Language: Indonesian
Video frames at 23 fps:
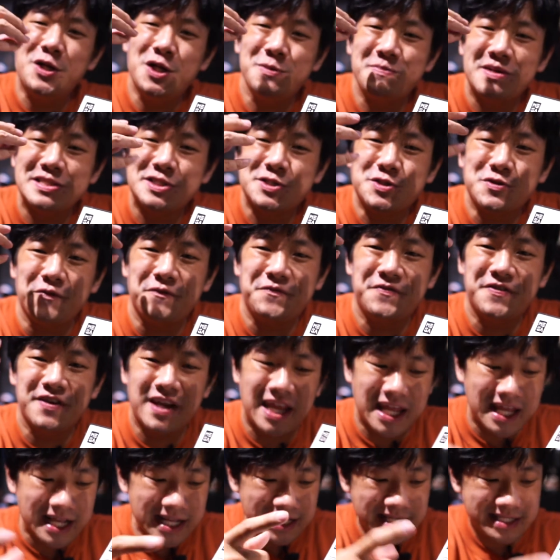minuman soft
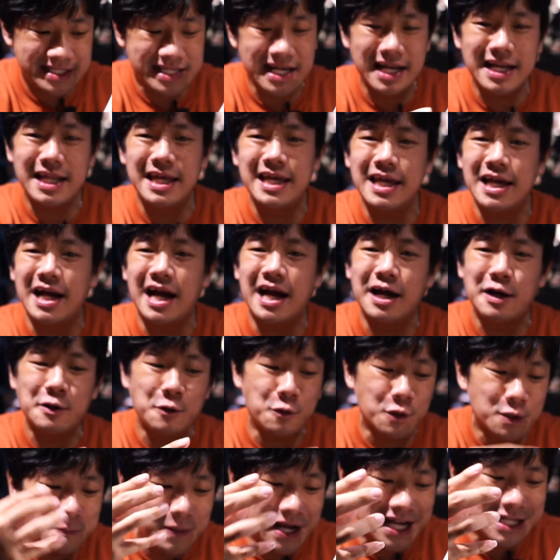drink jadi
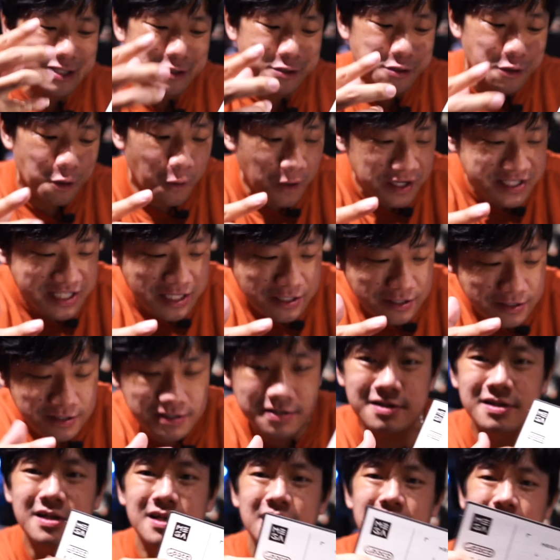urban toys
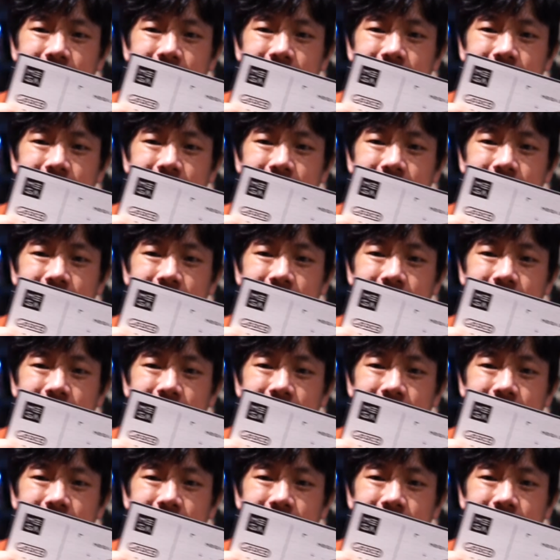itu